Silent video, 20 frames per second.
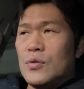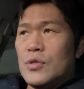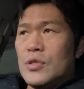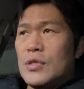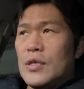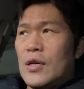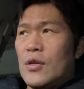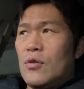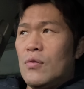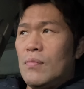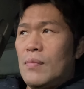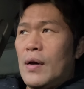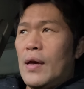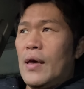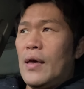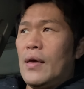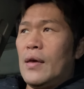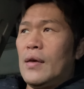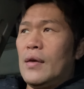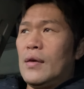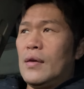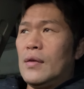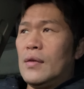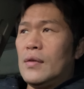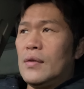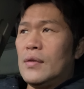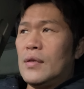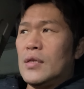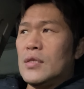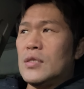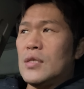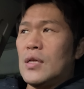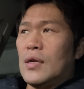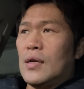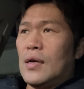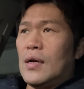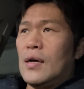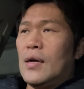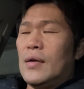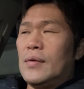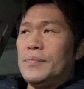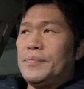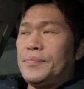試合の前でしたが、